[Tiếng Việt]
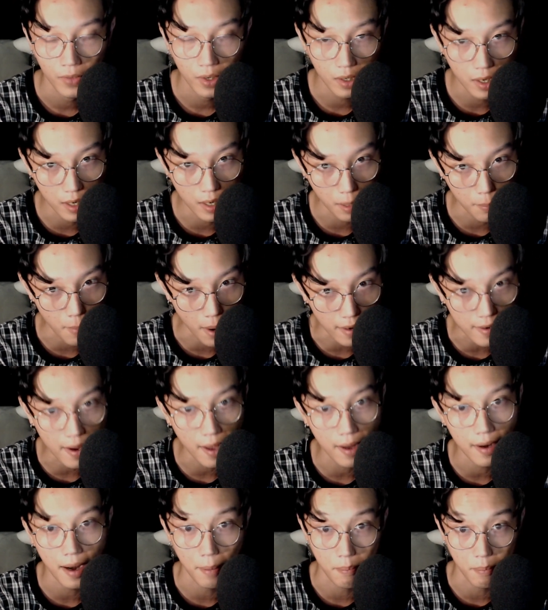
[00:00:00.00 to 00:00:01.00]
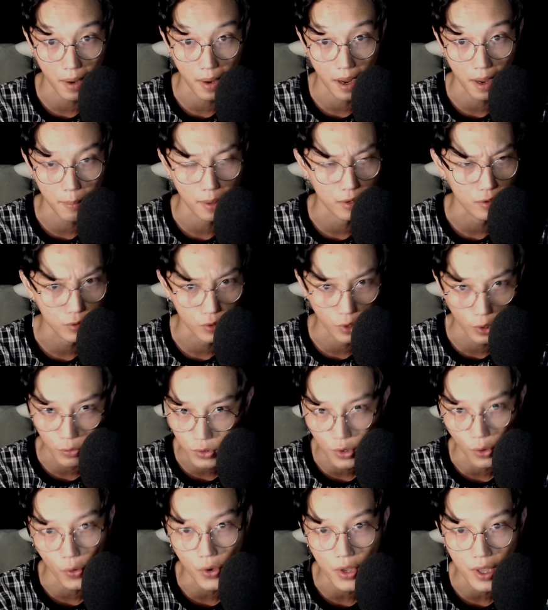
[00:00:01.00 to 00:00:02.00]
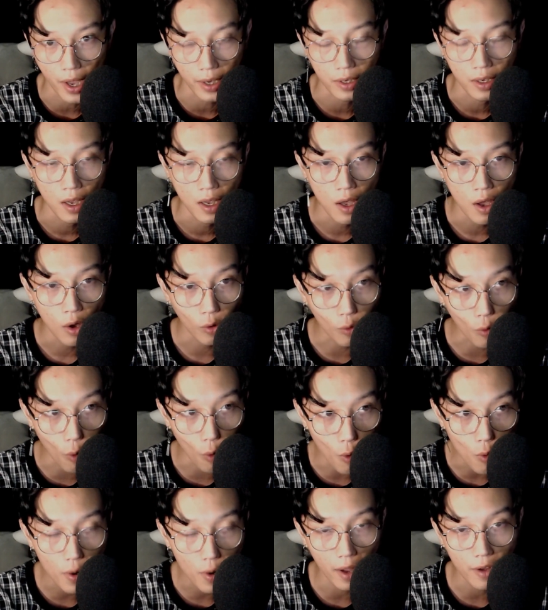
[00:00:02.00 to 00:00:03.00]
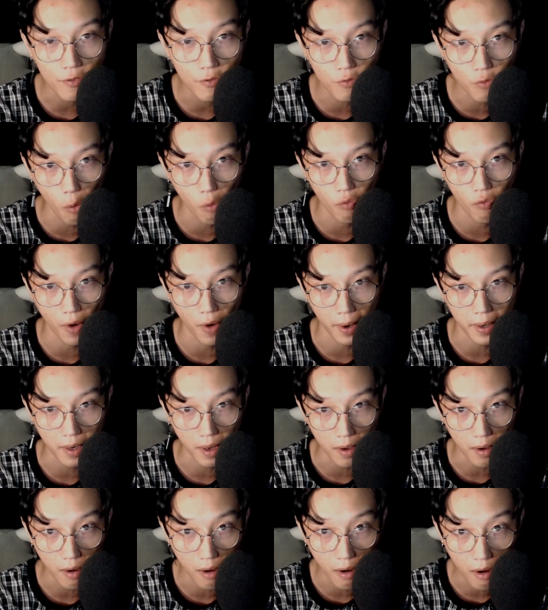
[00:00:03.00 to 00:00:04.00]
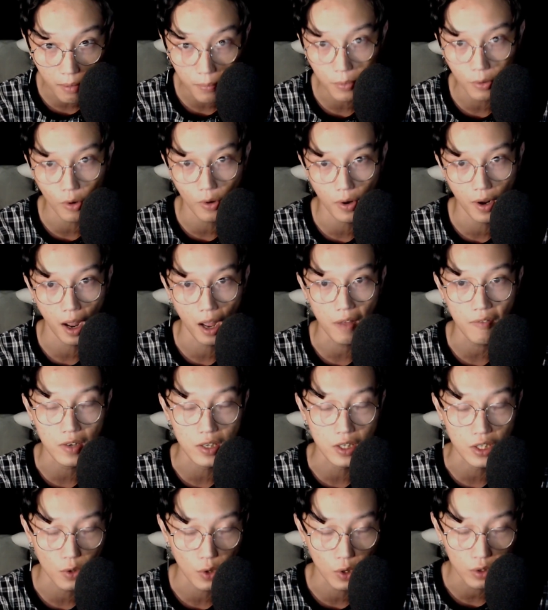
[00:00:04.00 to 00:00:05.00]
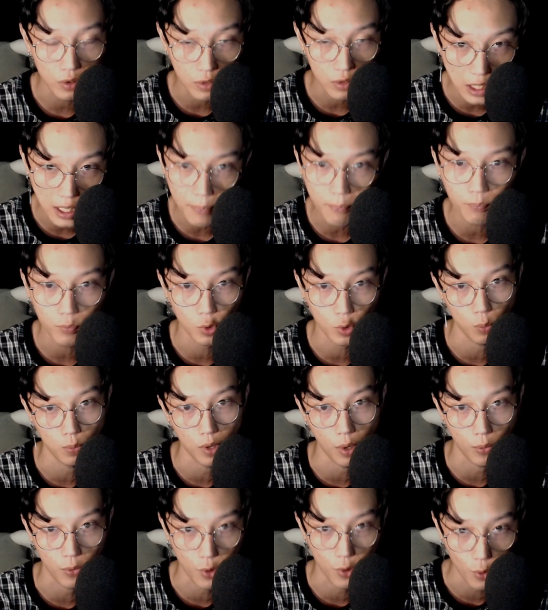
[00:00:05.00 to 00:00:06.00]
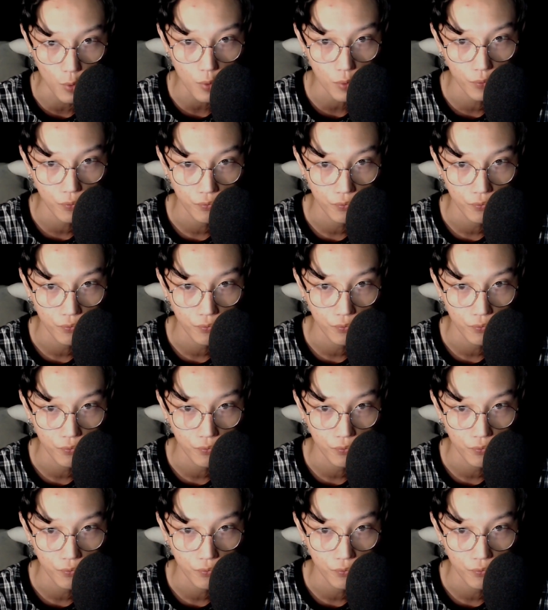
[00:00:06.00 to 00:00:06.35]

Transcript: Khi này bản năng làm mẹ mà, kiểu trỗi dậy, cố gắng vùng vẫy để ôm con gái và sau đó tiếp tục đọc chú.